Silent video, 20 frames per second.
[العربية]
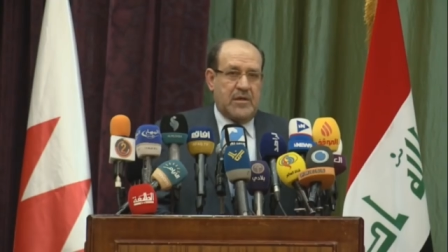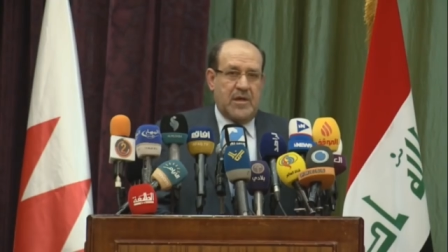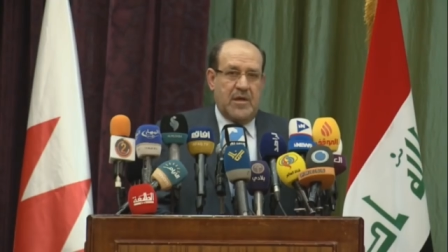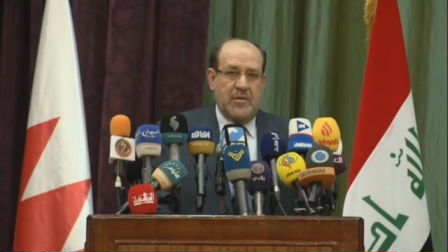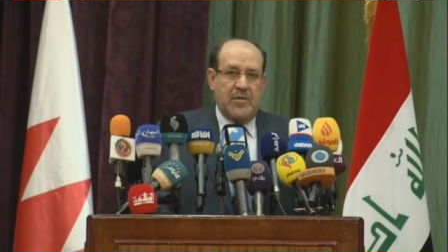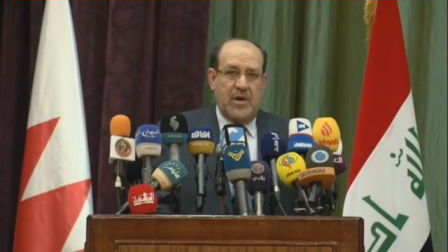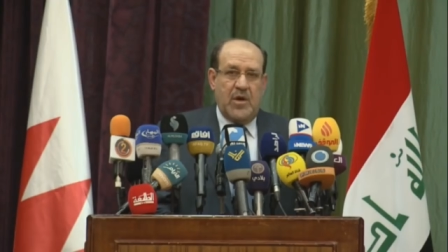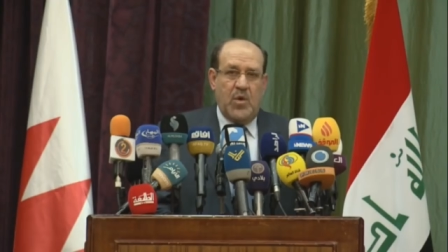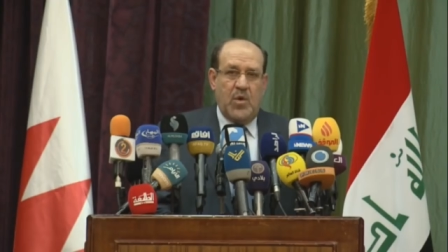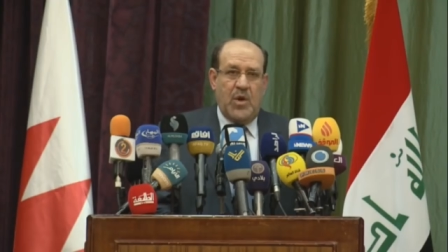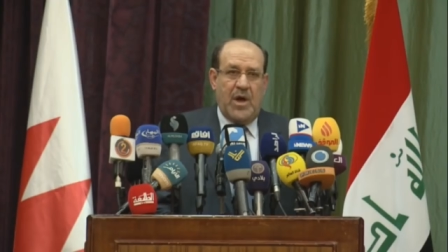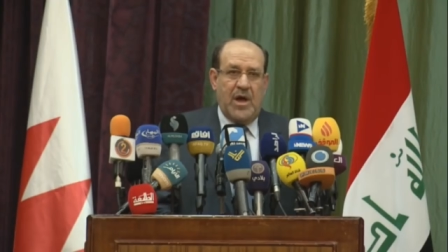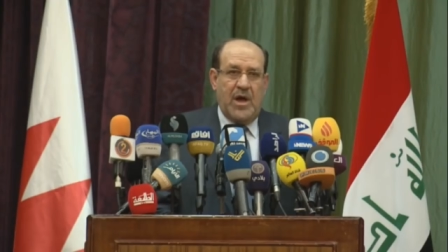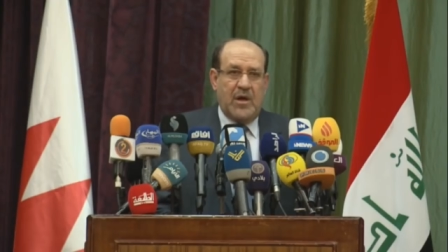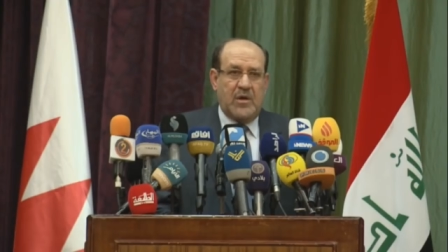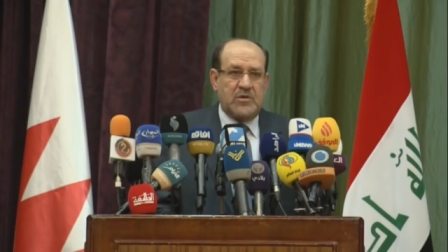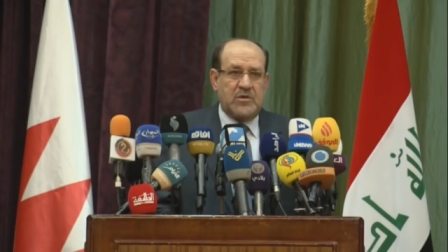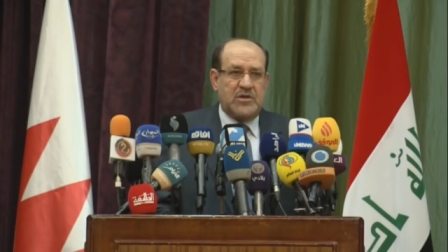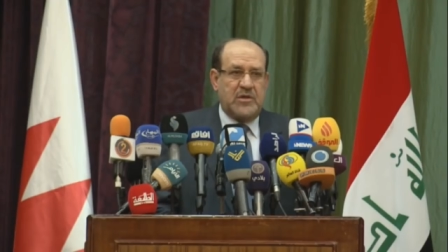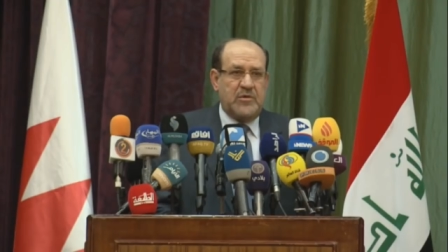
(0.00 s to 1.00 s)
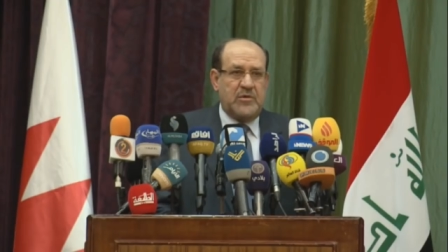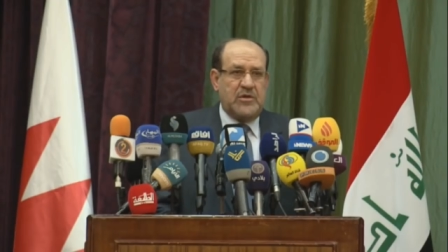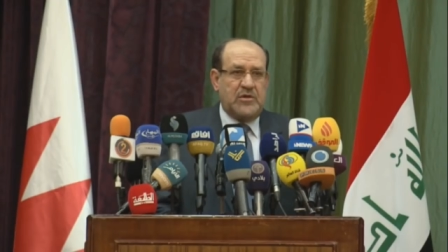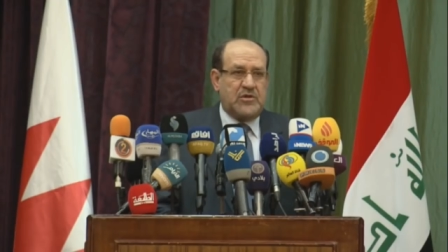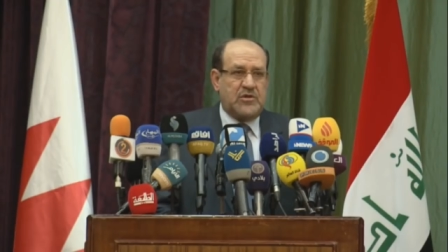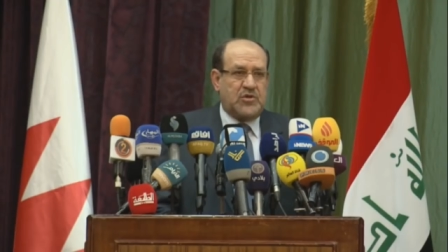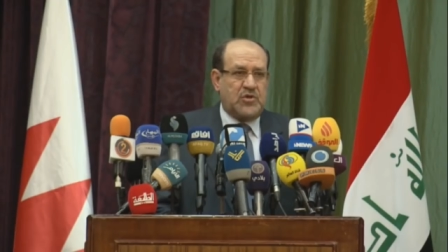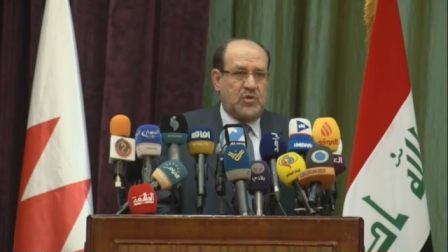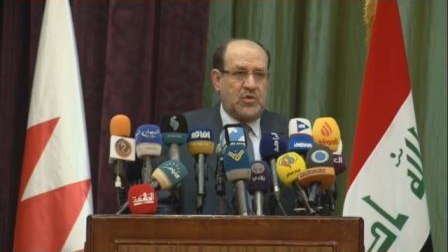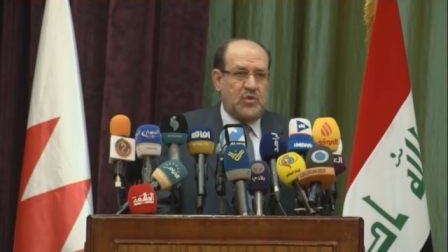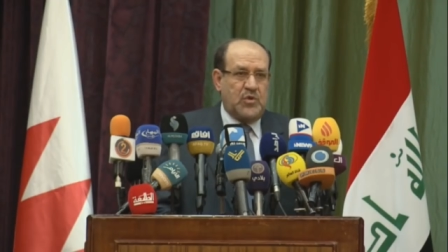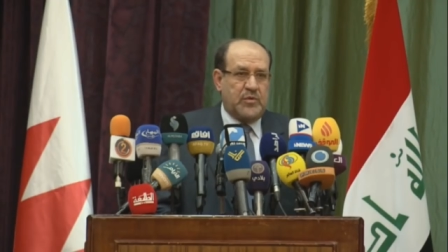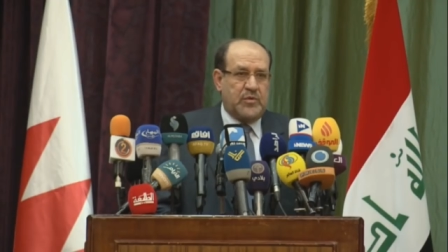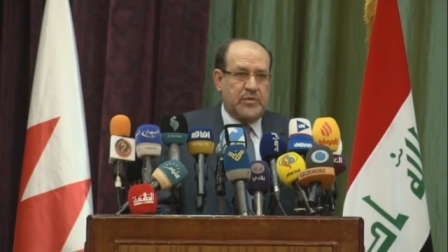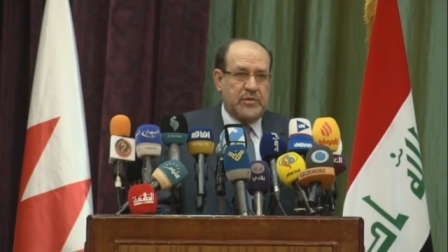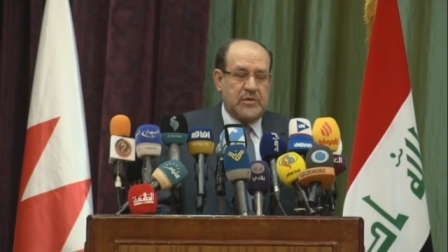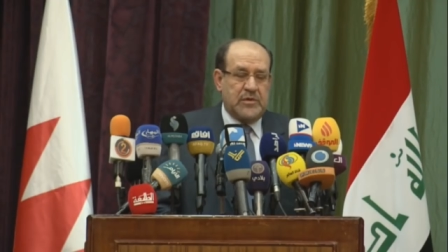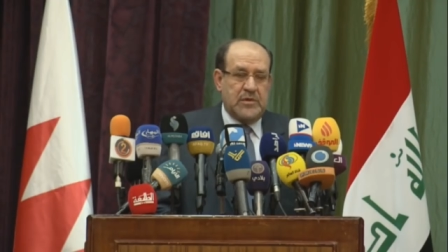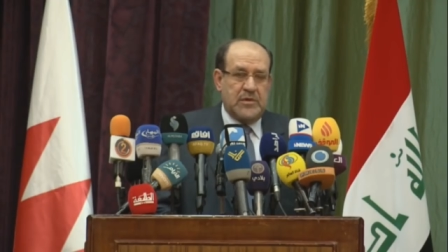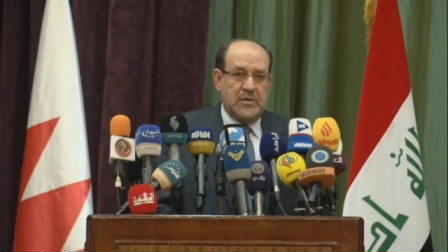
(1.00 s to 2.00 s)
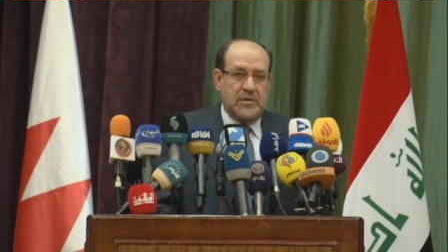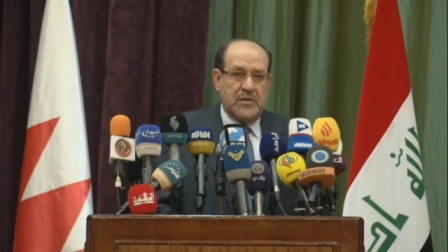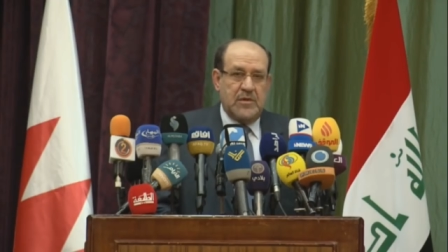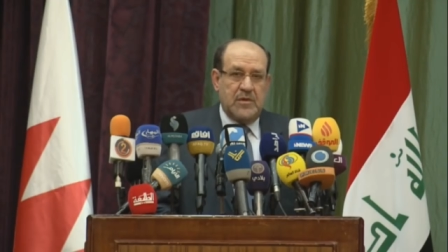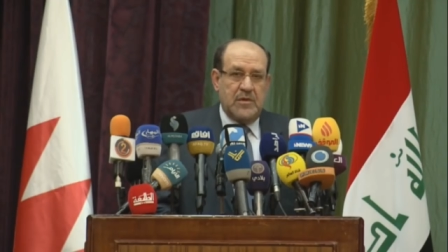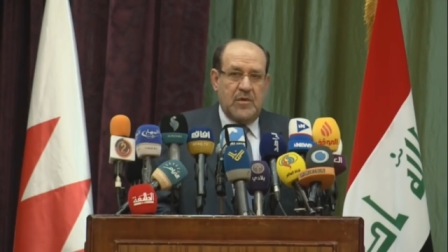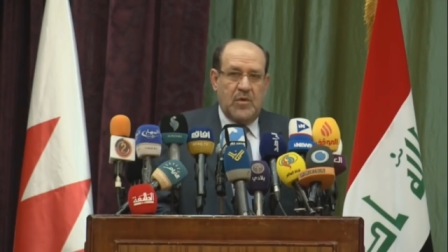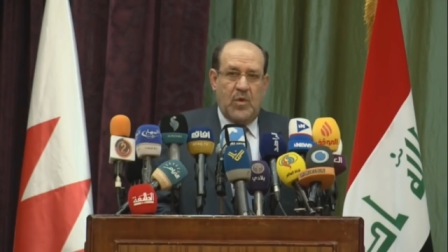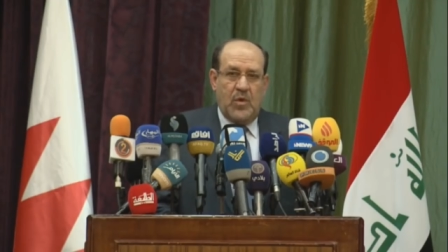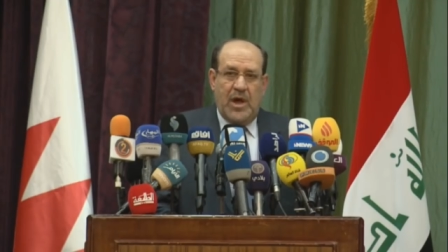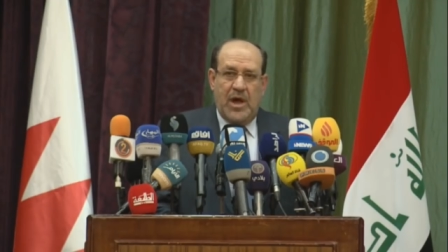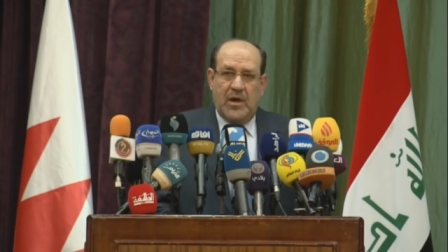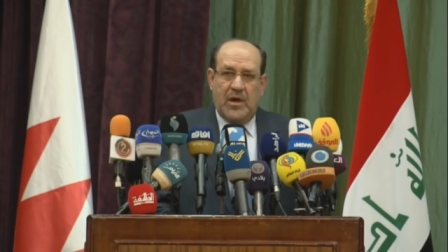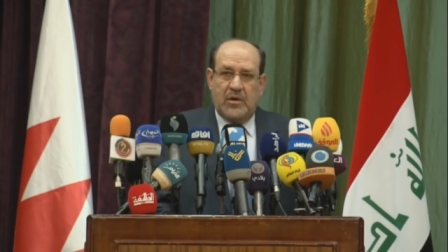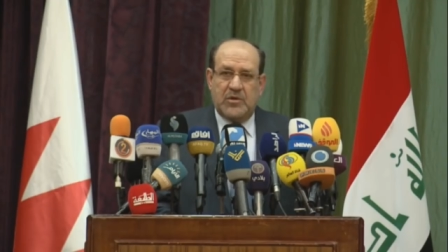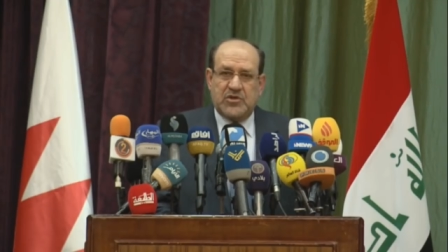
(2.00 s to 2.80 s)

كما هو حق جميع الشعوب وحق